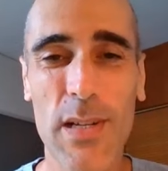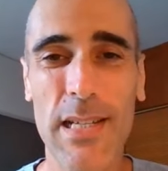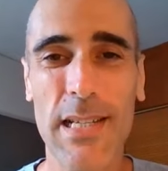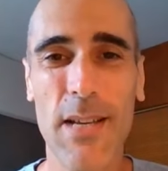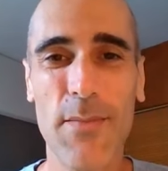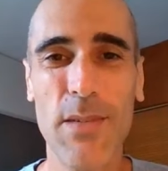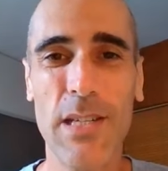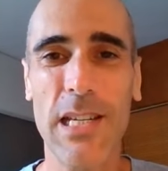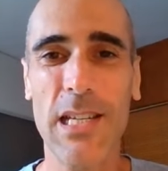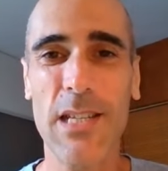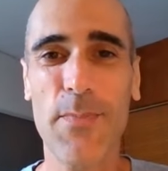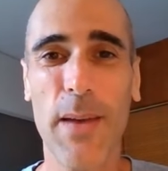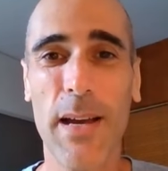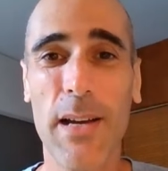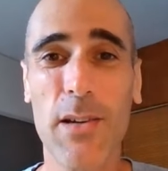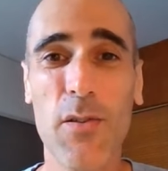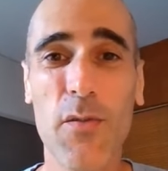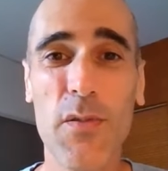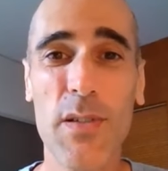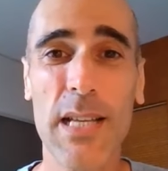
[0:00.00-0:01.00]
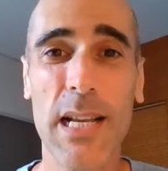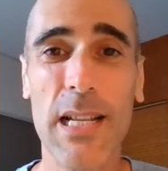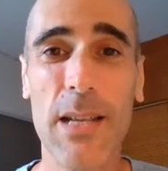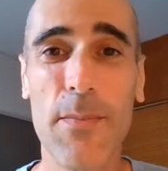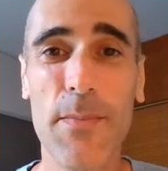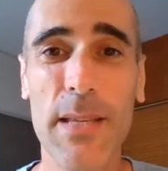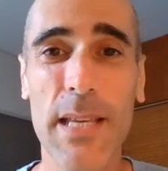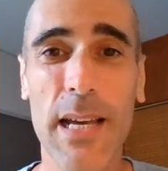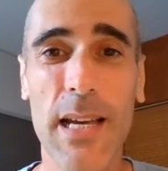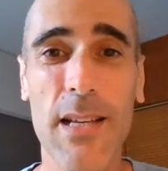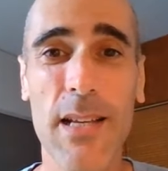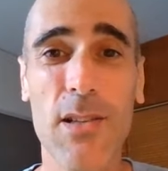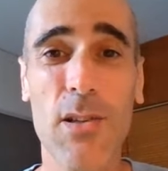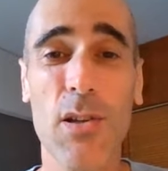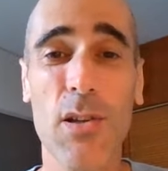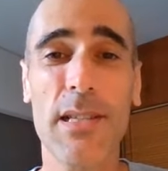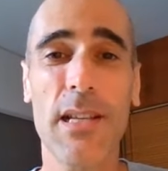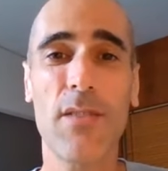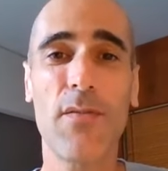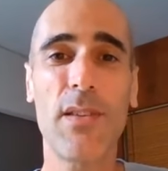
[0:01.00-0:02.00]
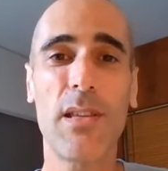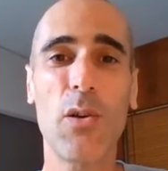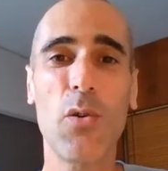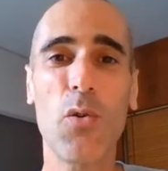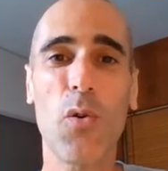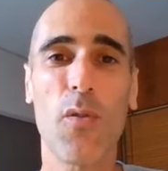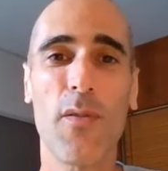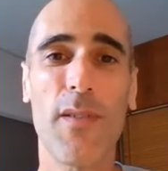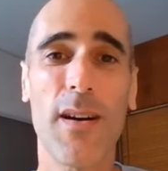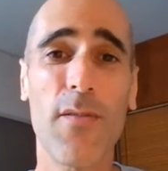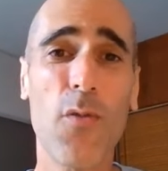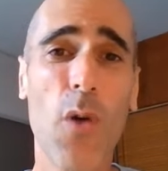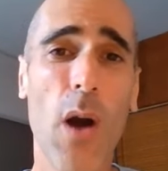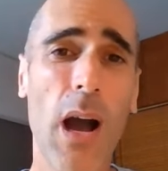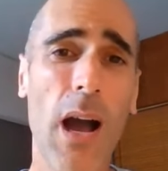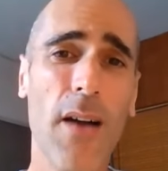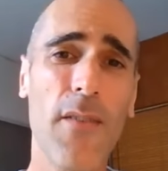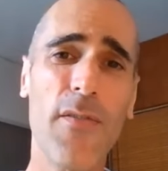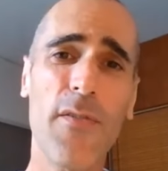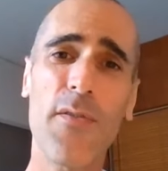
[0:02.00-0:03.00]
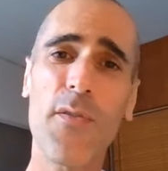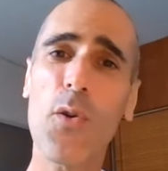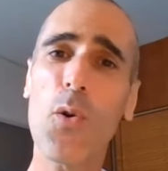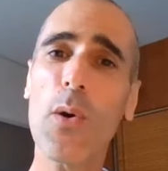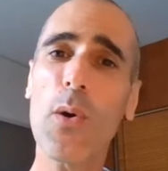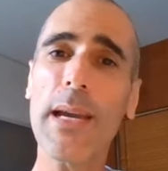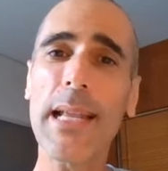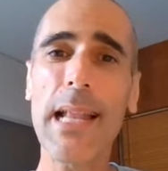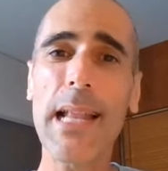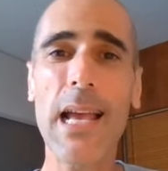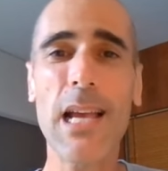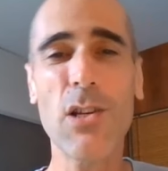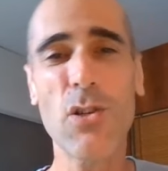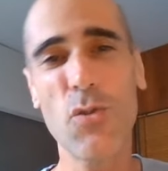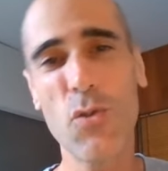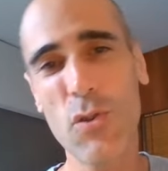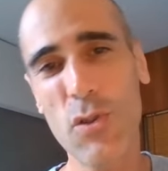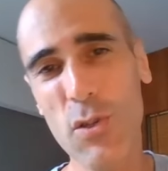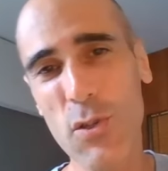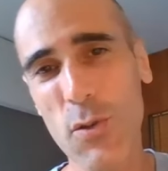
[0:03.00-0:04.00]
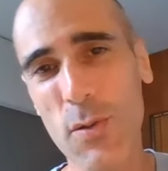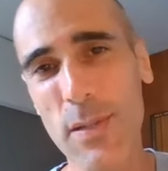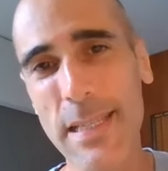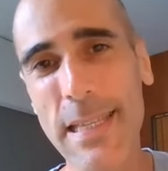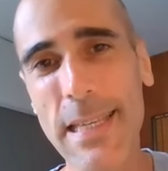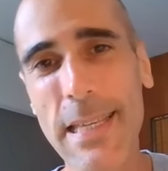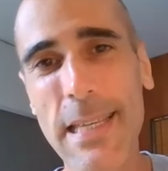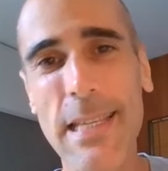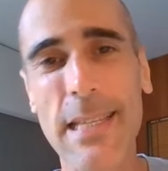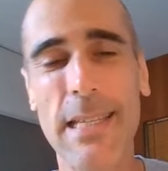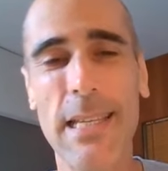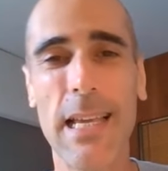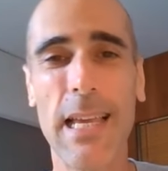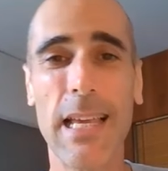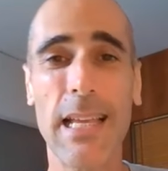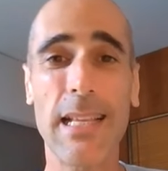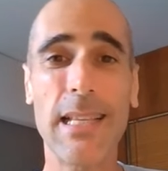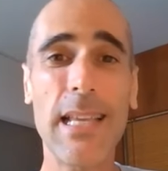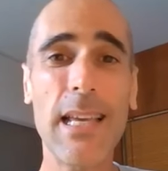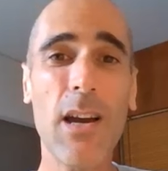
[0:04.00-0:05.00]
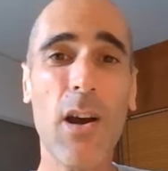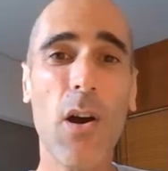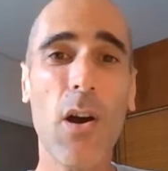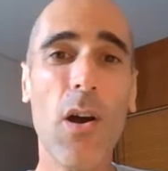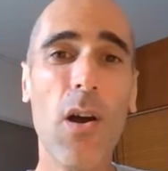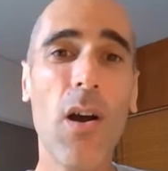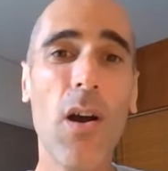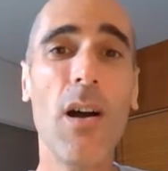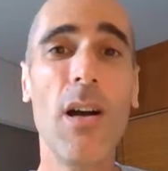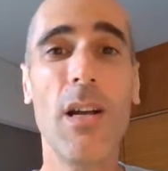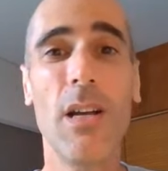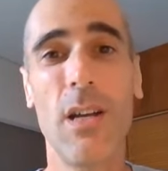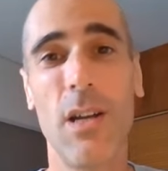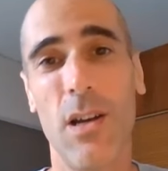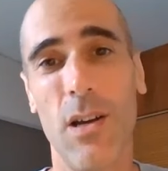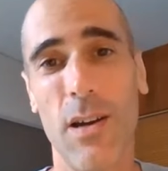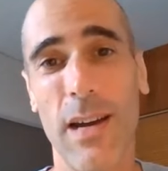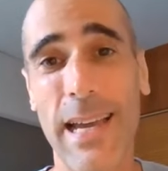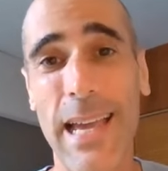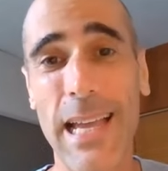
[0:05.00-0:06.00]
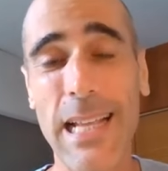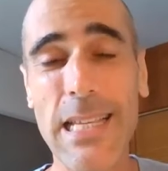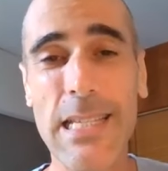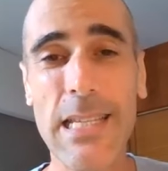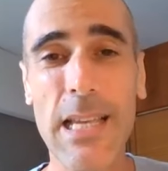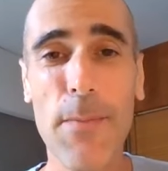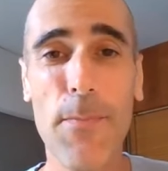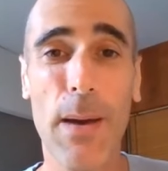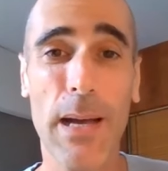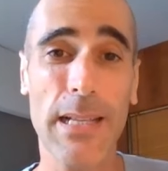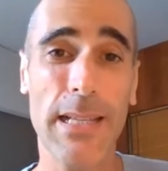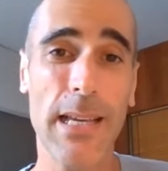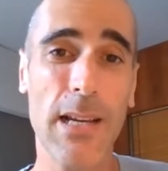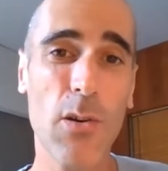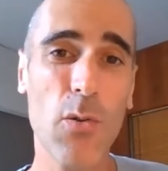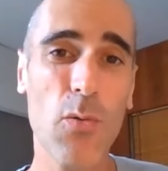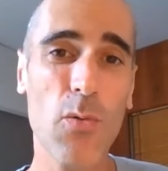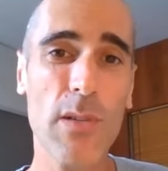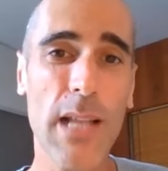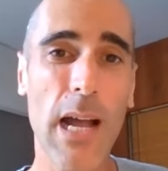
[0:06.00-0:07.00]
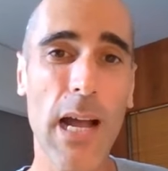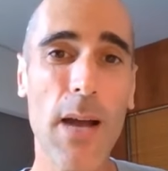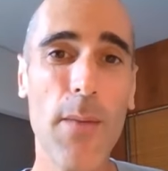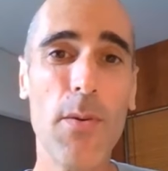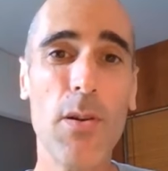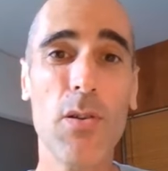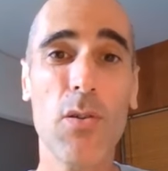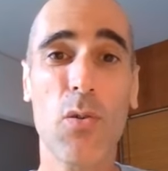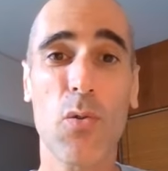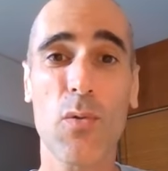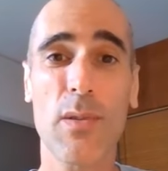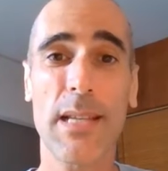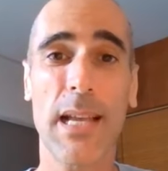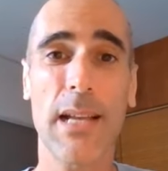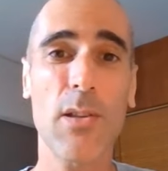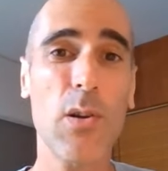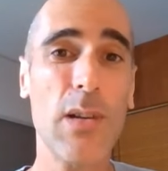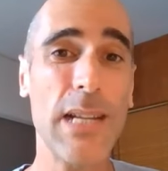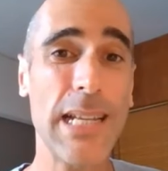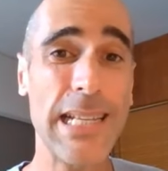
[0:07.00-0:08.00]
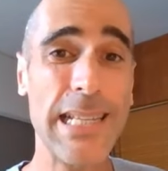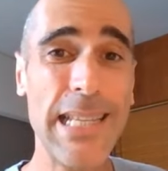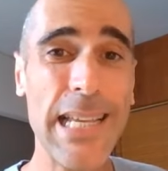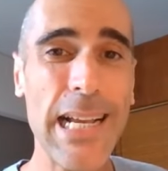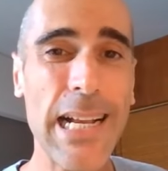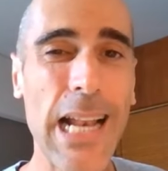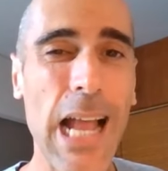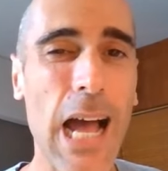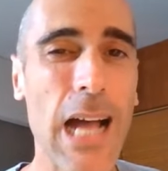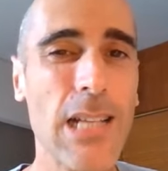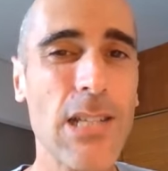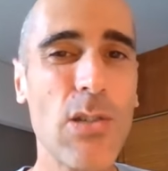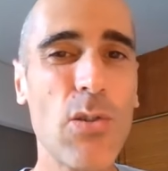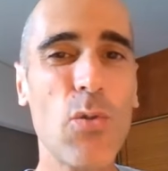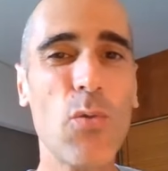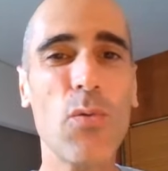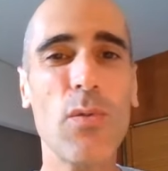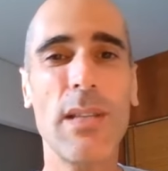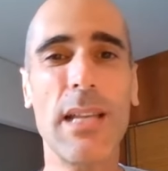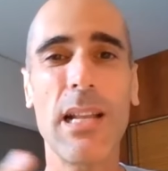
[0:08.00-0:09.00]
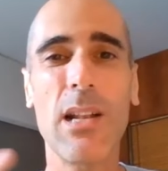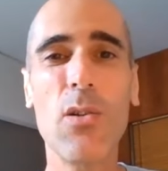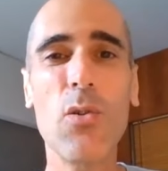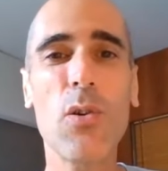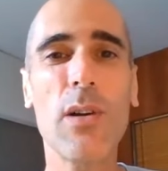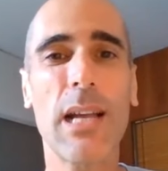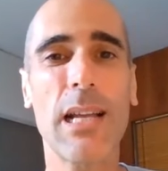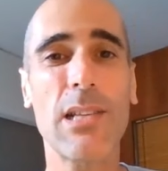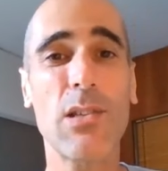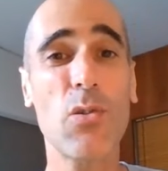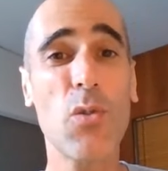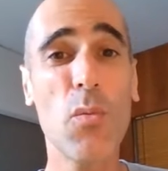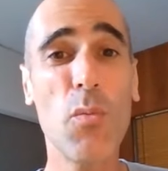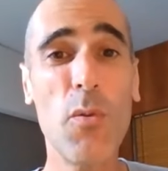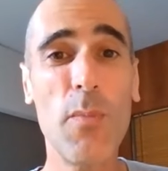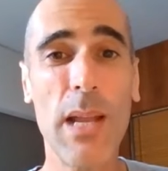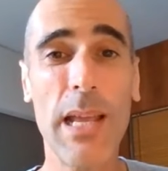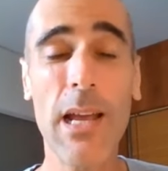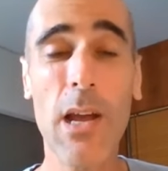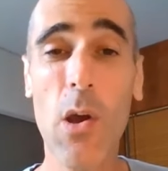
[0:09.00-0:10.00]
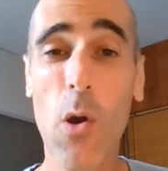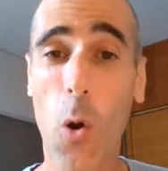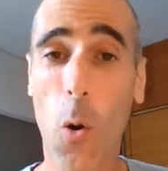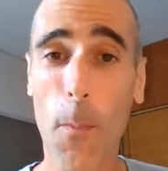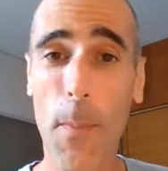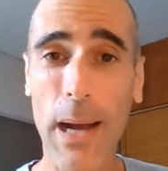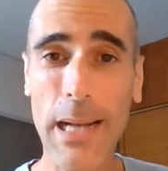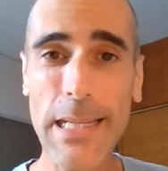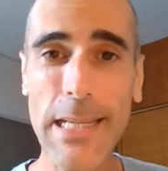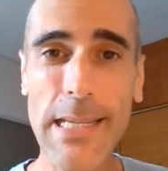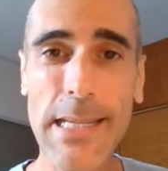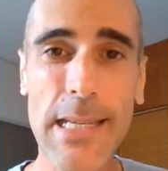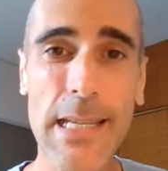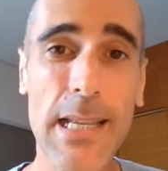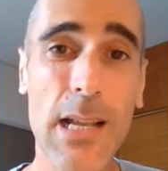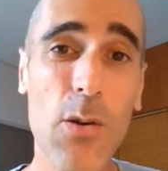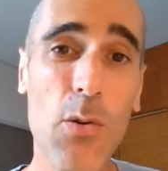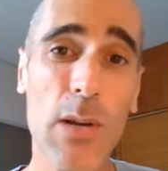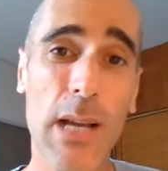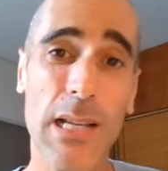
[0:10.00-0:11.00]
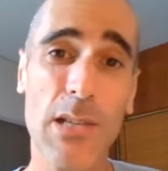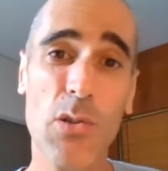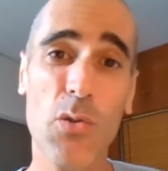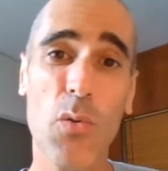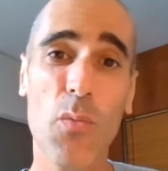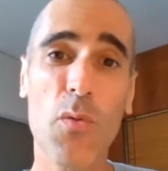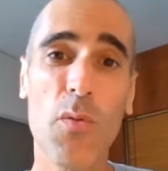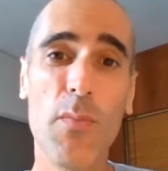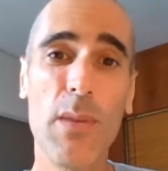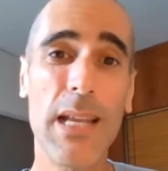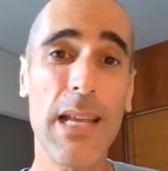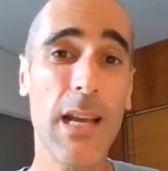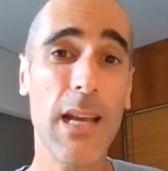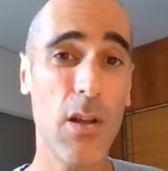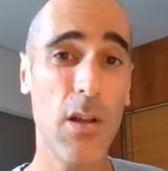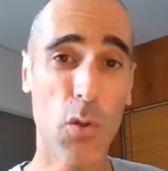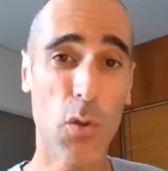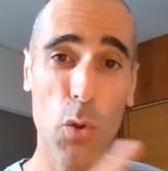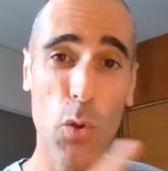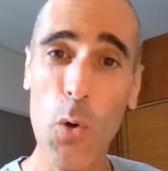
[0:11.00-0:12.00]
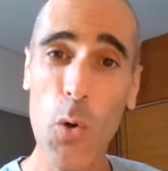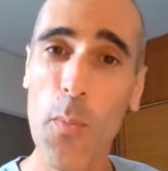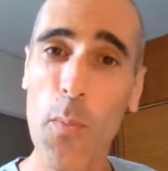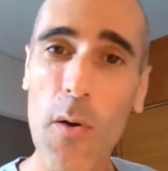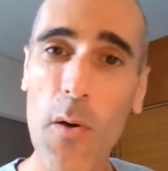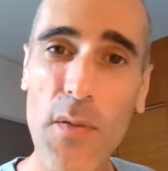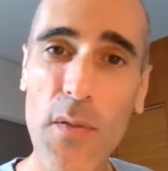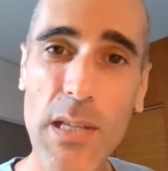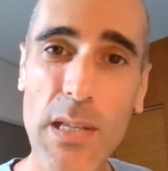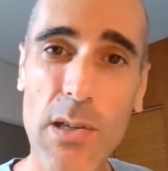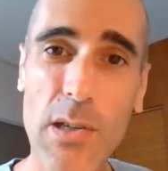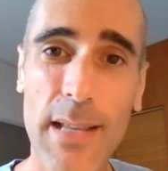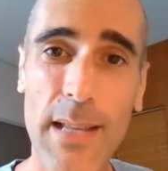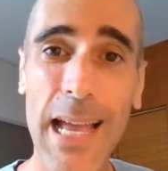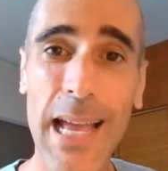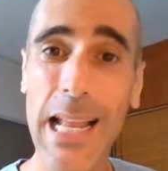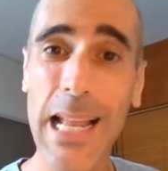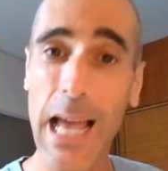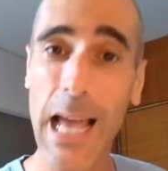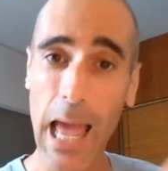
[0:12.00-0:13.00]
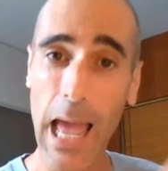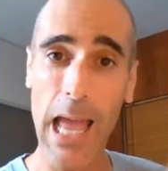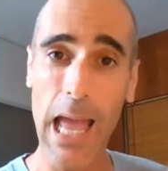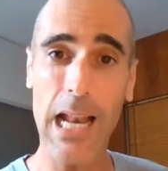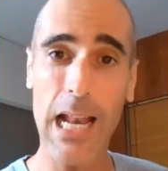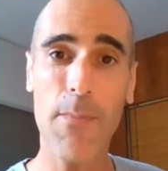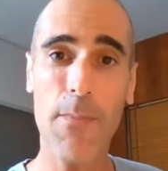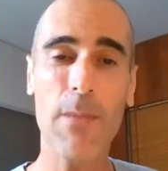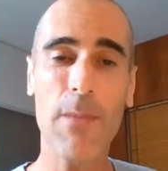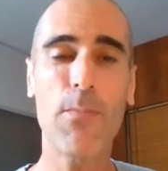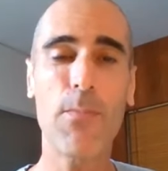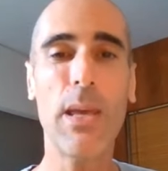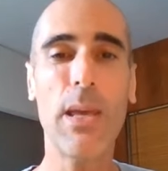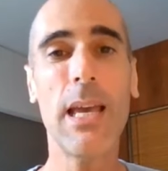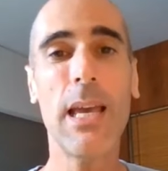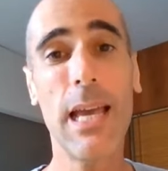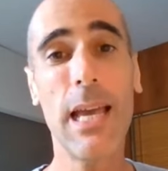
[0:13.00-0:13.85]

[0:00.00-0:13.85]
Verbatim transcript: les amis, j'espère que vous allez bien. Dans cette vidéo, on va voir un florilège de sottises et d'erreurs euh, réalisées par des comptables concernant les déclarations des locations meublées. On parle ici des locations meublées non professionnelles, LMNP,